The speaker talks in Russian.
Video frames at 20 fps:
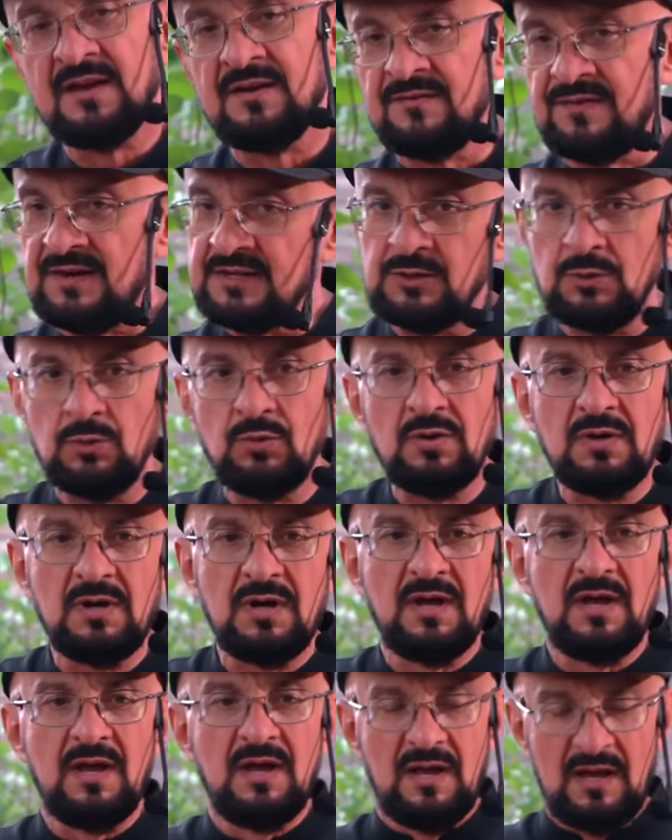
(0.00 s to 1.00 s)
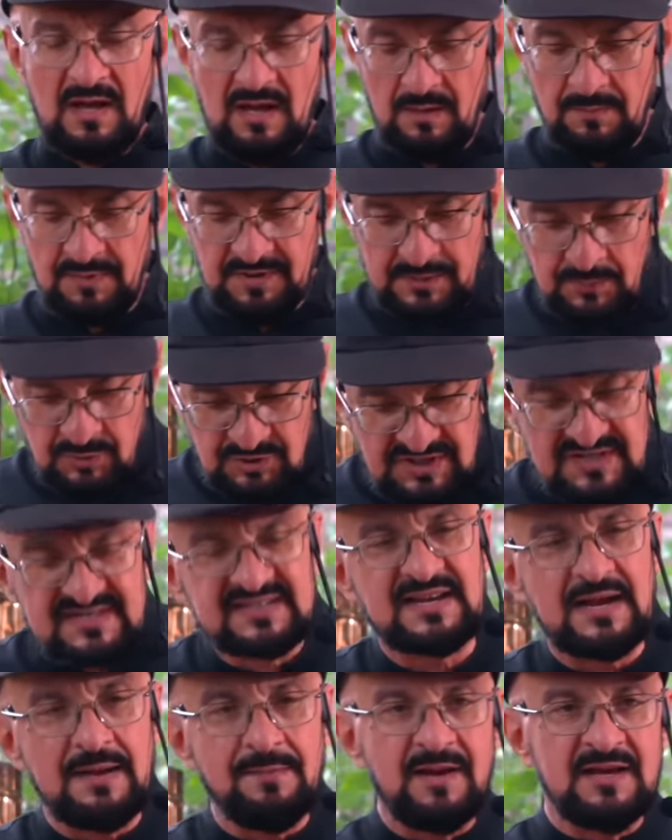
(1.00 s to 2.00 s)
вагю, потому что
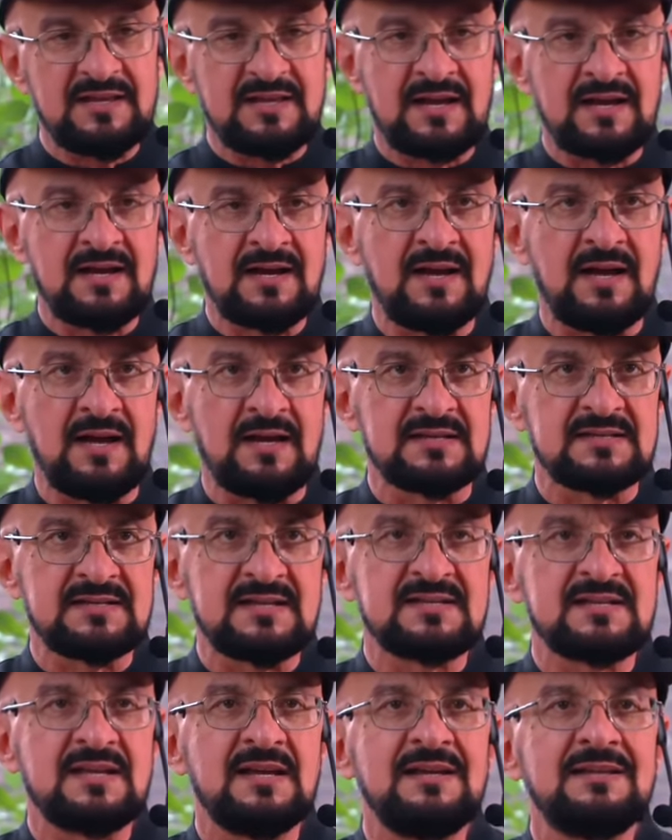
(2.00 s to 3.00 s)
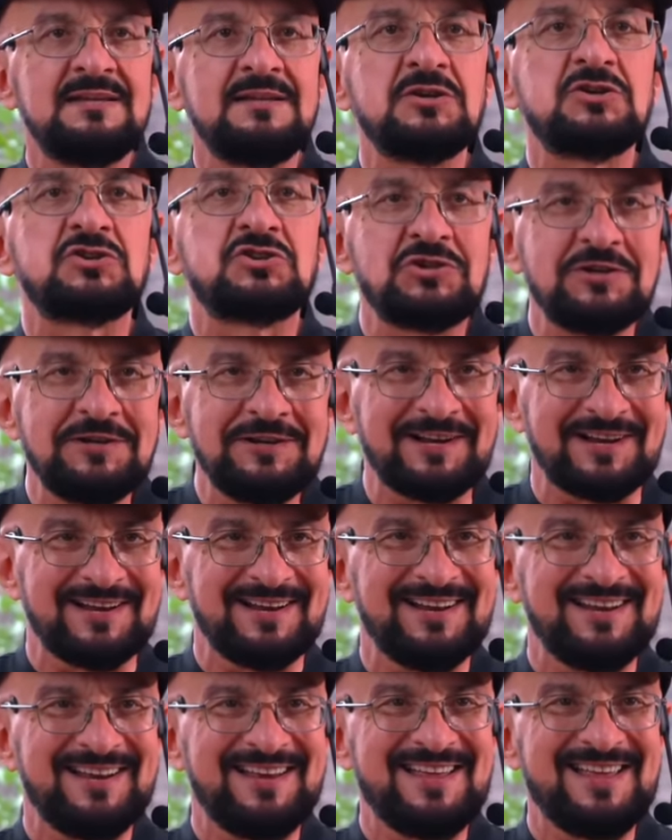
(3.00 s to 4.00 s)
самая дорогая состоит из жира,
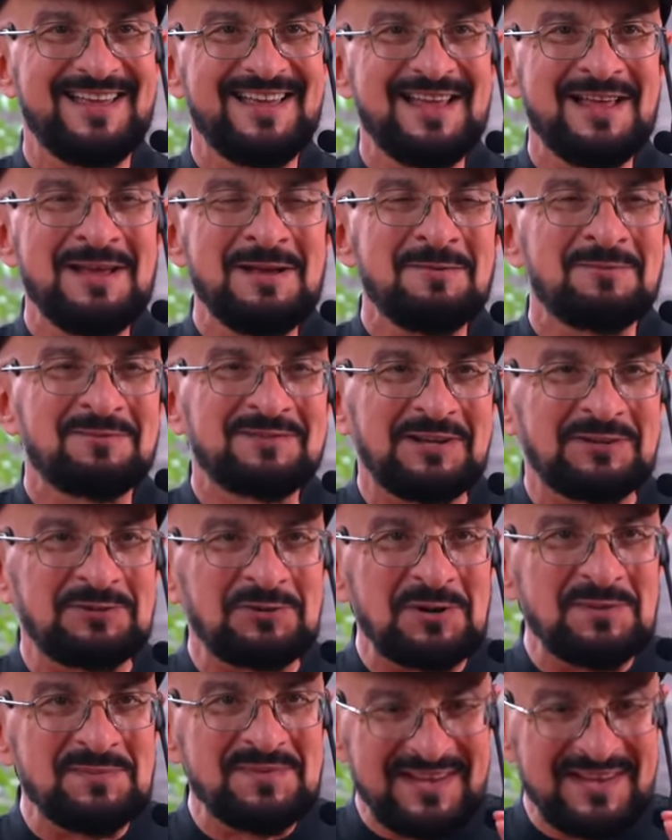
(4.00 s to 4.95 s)
в котором